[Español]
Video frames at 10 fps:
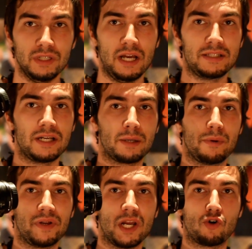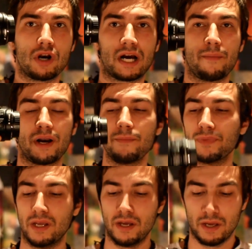es el que me venía con la cámara,
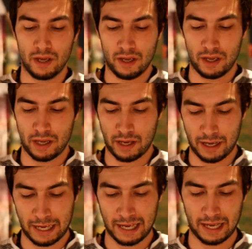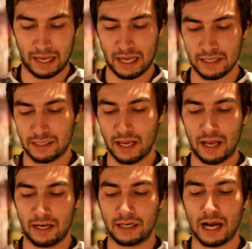eh, es
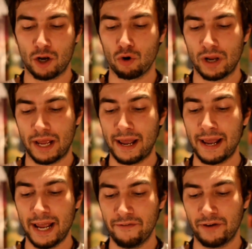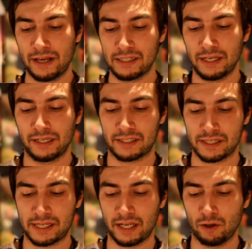el Canon EFS
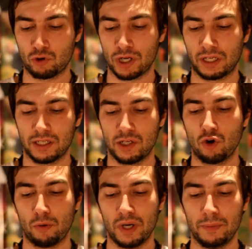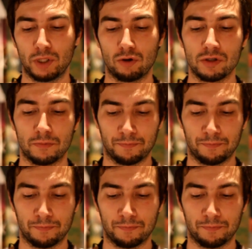17-85mm.